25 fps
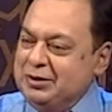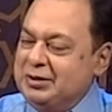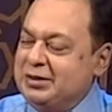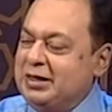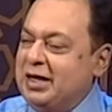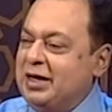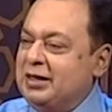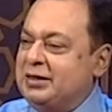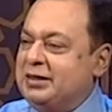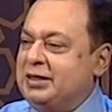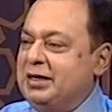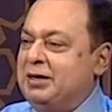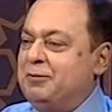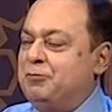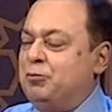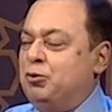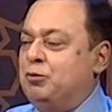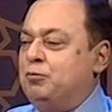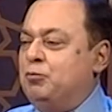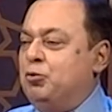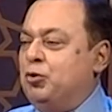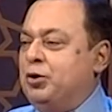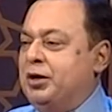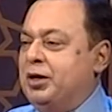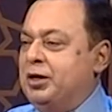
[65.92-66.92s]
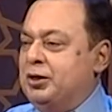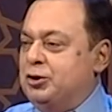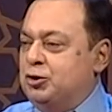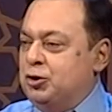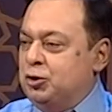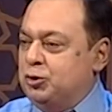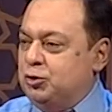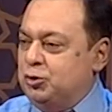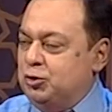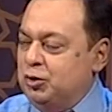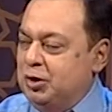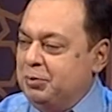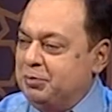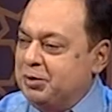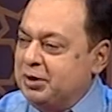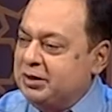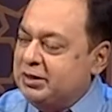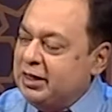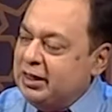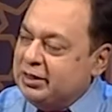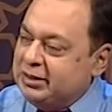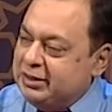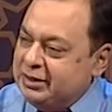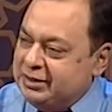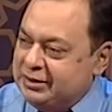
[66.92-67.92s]
দাঁত এবং মুখের যত্ন আমরা
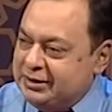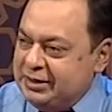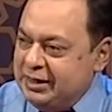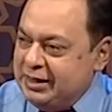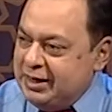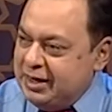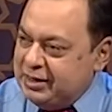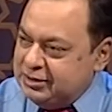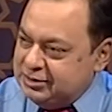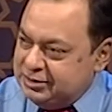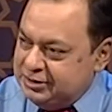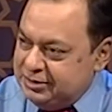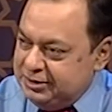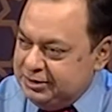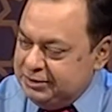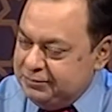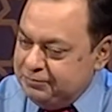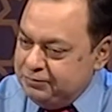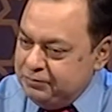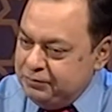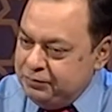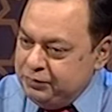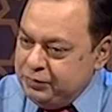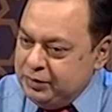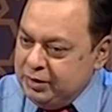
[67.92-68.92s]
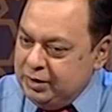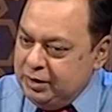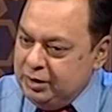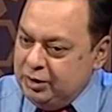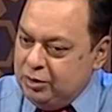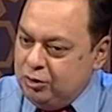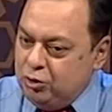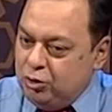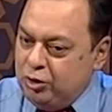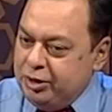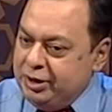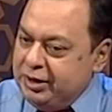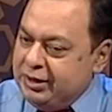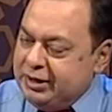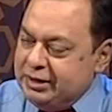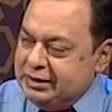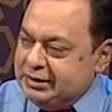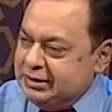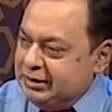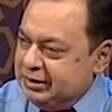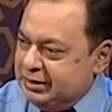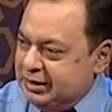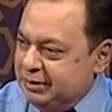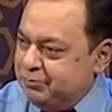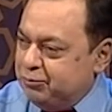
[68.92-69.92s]
দাঁতেরটাই আসি অনেকে
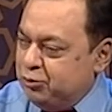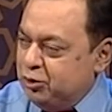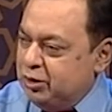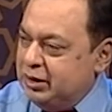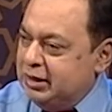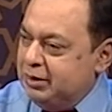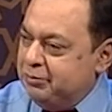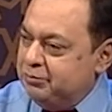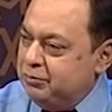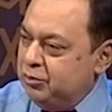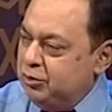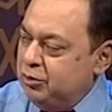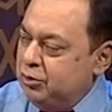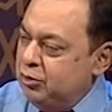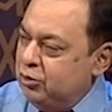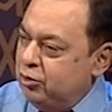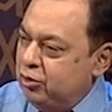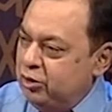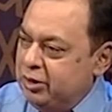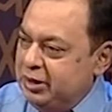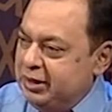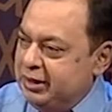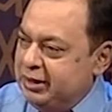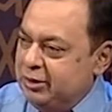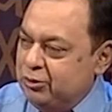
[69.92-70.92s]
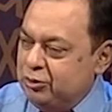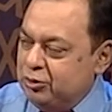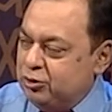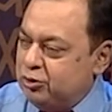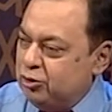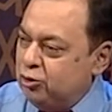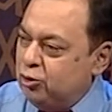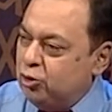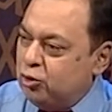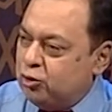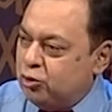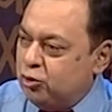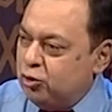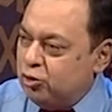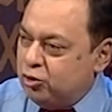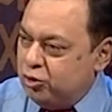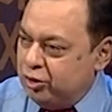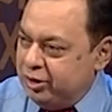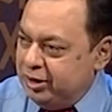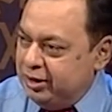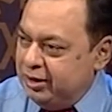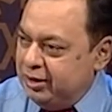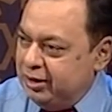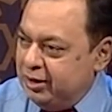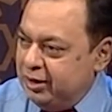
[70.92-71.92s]
যেটা বললাম অনেকে হয়তো লক্ষ্য
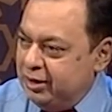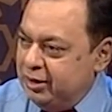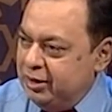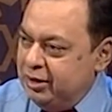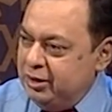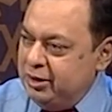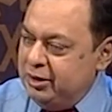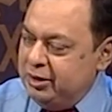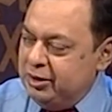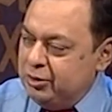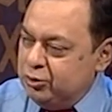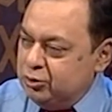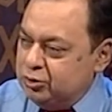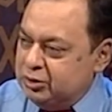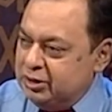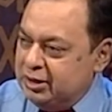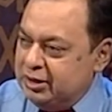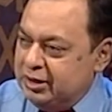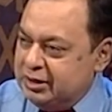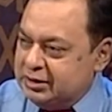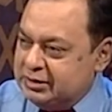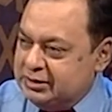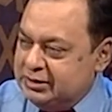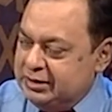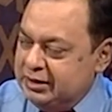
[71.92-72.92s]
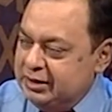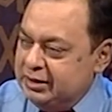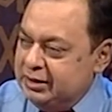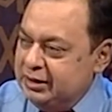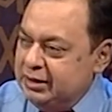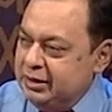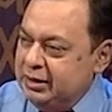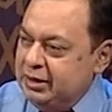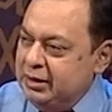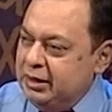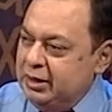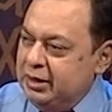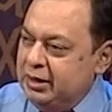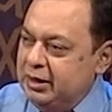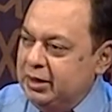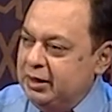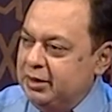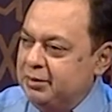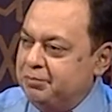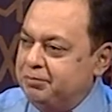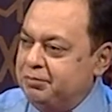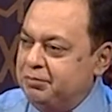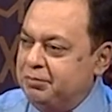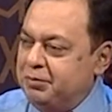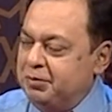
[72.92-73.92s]
করেন না রোজা রাখছেন
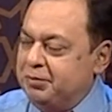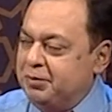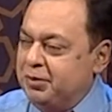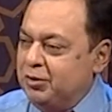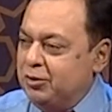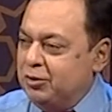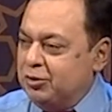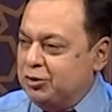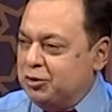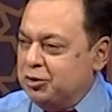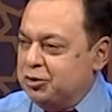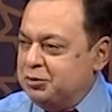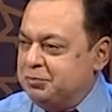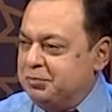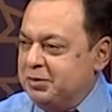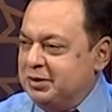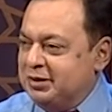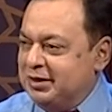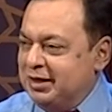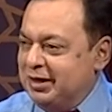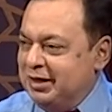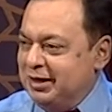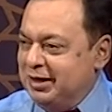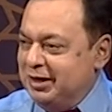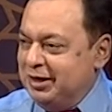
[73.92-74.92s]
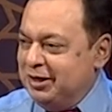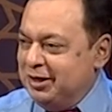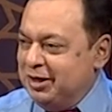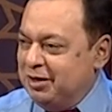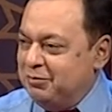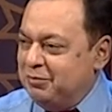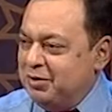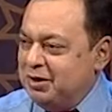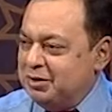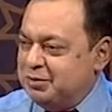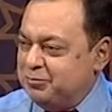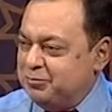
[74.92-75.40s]
বিভিন্ন তসবি তালিল নামাজ